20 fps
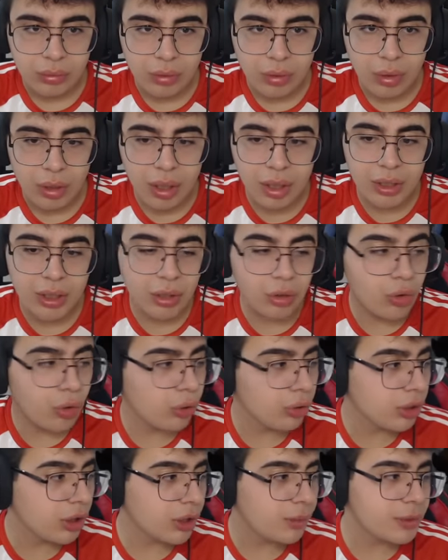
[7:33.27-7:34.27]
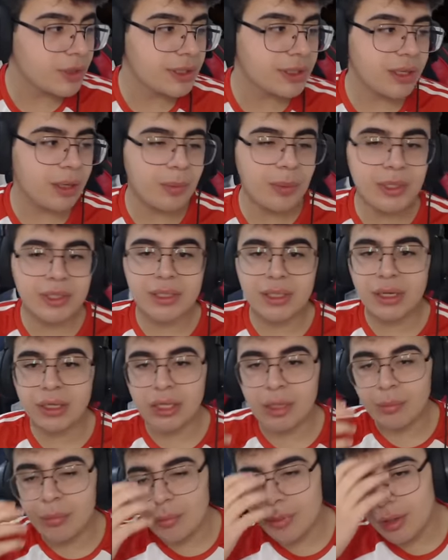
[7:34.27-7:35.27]
Hala kollarımız sapa
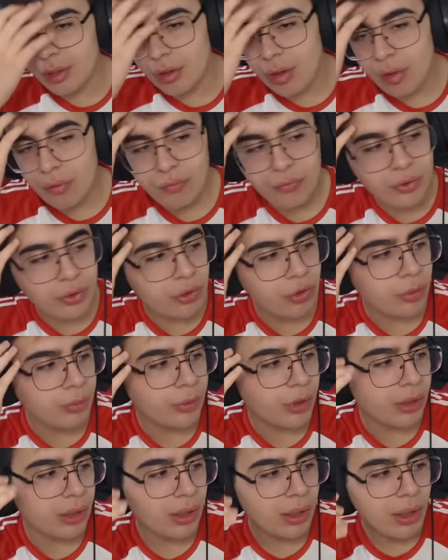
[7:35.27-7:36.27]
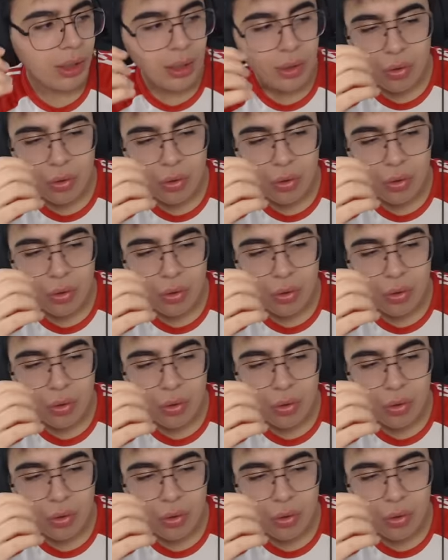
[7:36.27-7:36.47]
sağlam bir ben kafa yiyorum ya.